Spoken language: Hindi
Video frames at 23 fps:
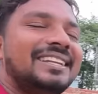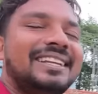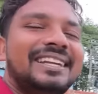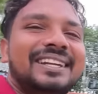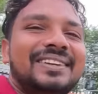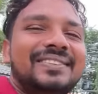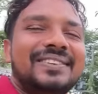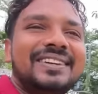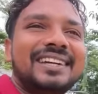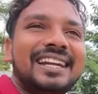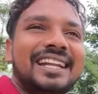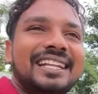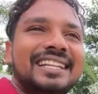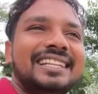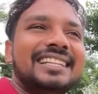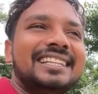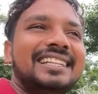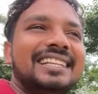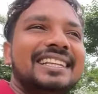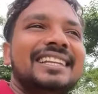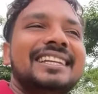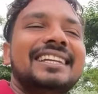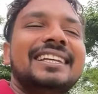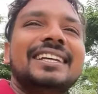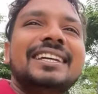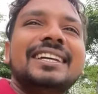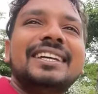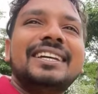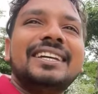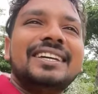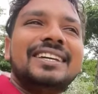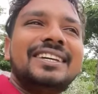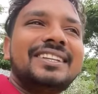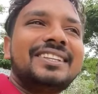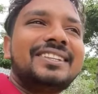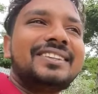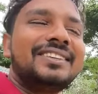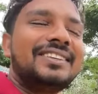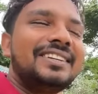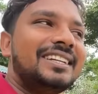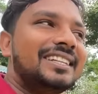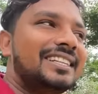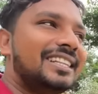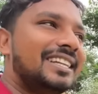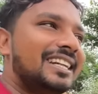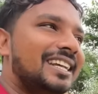हेल्प कराती थी तो
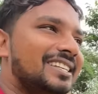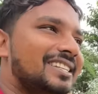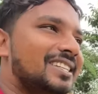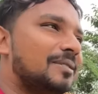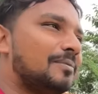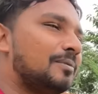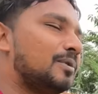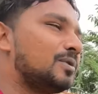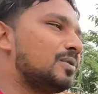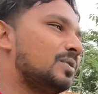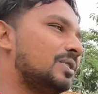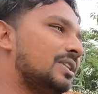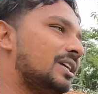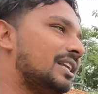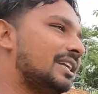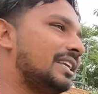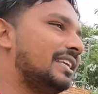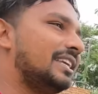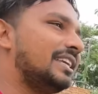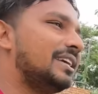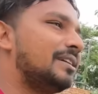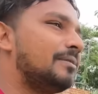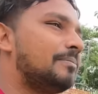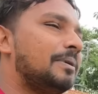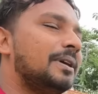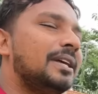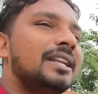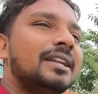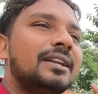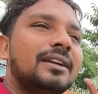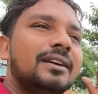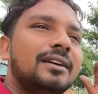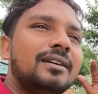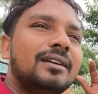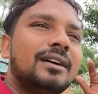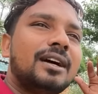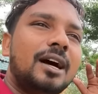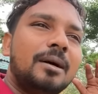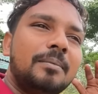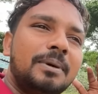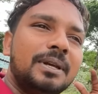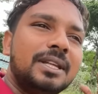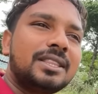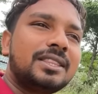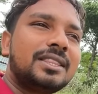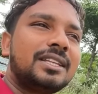इतना सब कुछ उधर किए फिर
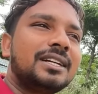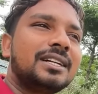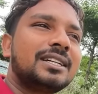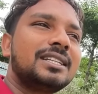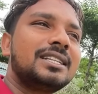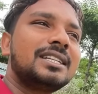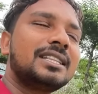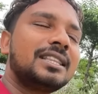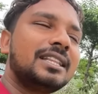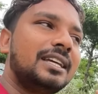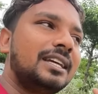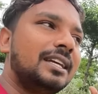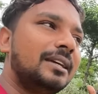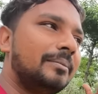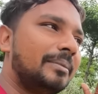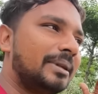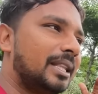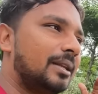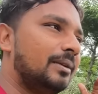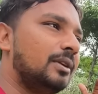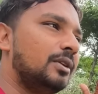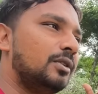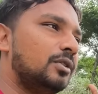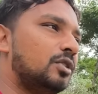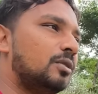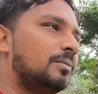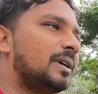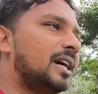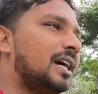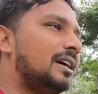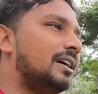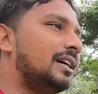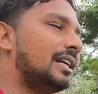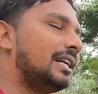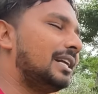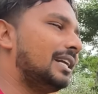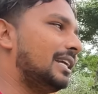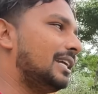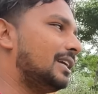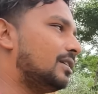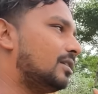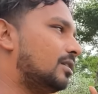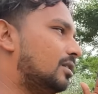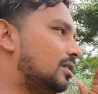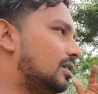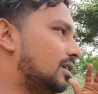अभी तक जितने मतलब यूट्यूब का
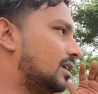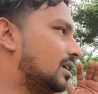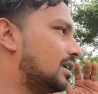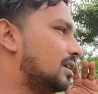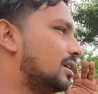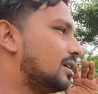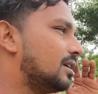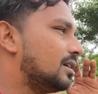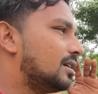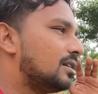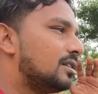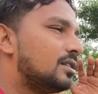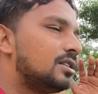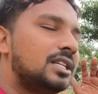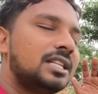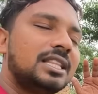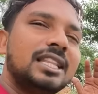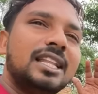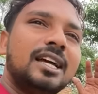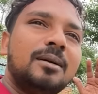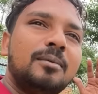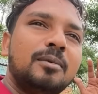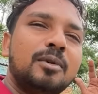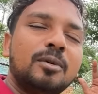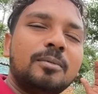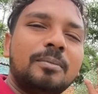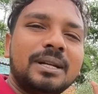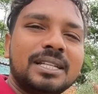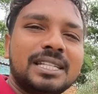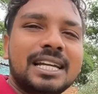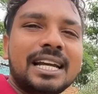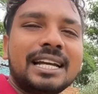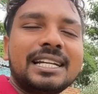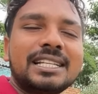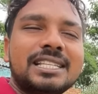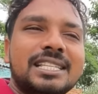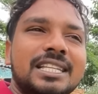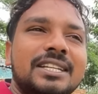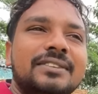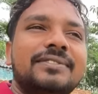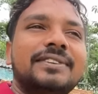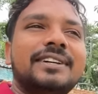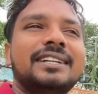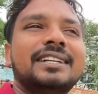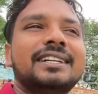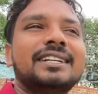अर्निंग और जितना हम लोग बचा के सेव
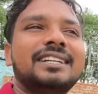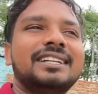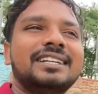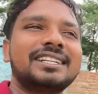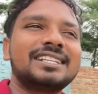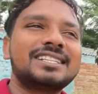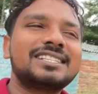करके रखे थे